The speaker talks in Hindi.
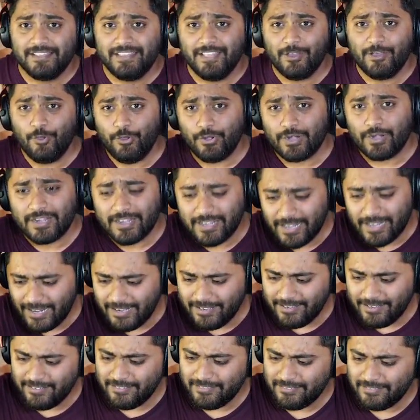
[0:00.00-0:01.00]
देखो
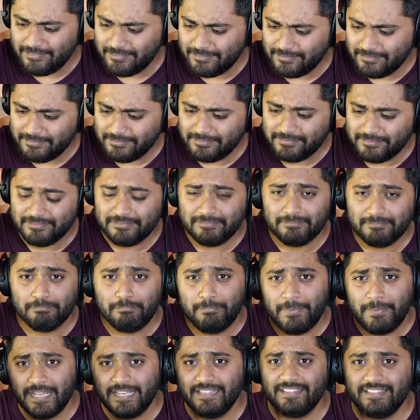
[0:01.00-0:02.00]
रन
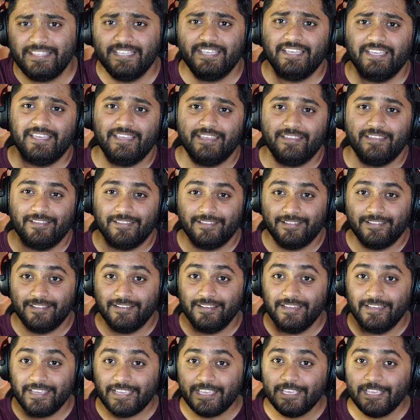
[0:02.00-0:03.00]
बनते हैं
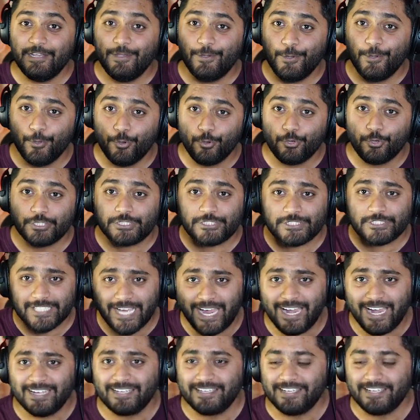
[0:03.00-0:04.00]
लेकिन लोग
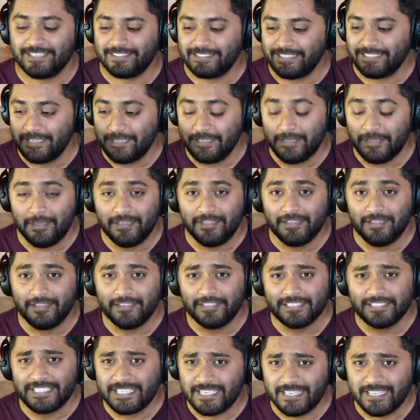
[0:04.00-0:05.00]
स्टार्ट करते हैं
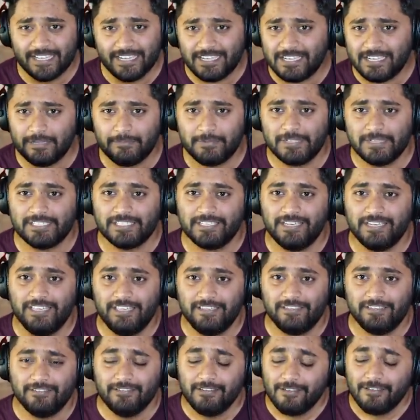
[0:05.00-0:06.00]
सिंगल डबल से
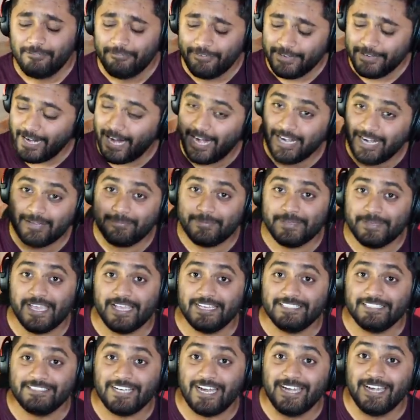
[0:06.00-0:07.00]
नहीं विराट
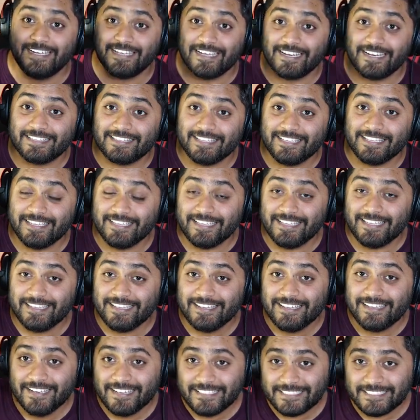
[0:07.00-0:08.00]
भैया स्टार्ट करते हैं
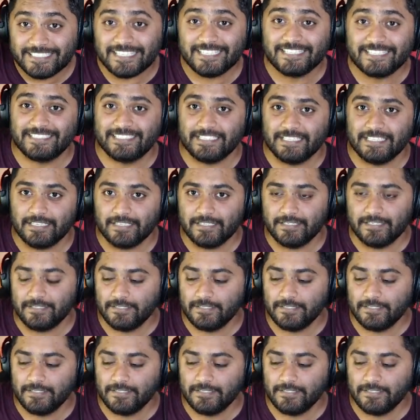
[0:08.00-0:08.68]
सिक्स से